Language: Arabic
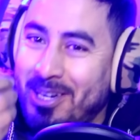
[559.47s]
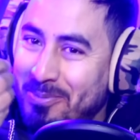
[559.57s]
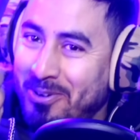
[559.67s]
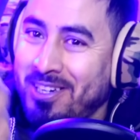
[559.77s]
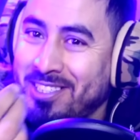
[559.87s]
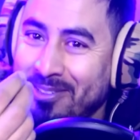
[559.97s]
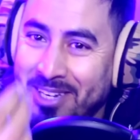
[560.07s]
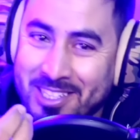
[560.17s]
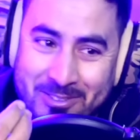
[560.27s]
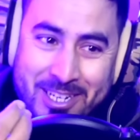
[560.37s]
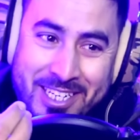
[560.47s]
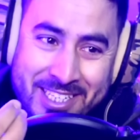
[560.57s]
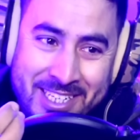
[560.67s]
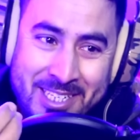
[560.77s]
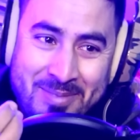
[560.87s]
قلبوا على شي واحد واعي
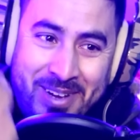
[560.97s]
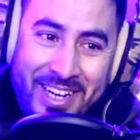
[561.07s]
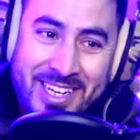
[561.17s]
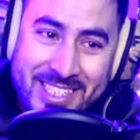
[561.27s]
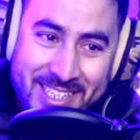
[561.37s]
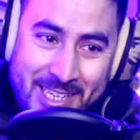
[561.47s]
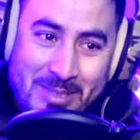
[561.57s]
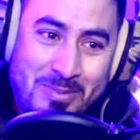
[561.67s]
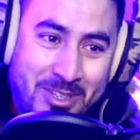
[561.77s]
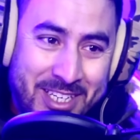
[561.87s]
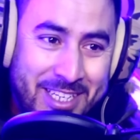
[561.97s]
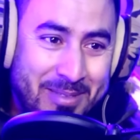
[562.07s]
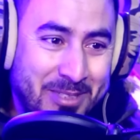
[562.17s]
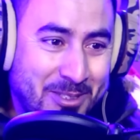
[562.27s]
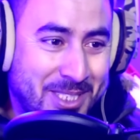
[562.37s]
بحال اللي كتقلبوا على
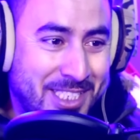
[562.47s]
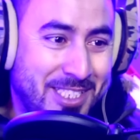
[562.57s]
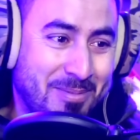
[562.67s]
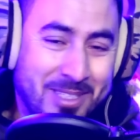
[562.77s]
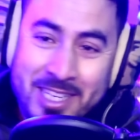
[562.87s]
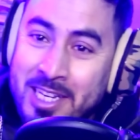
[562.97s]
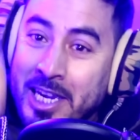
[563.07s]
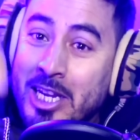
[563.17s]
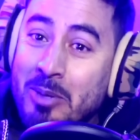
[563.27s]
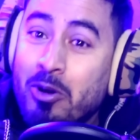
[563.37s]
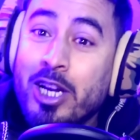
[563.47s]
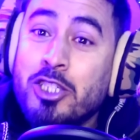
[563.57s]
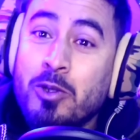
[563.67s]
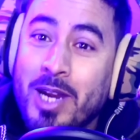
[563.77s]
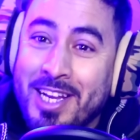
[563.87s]
ليبرا والستبل قلبوا على
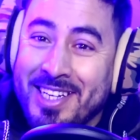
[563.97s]
شي واحد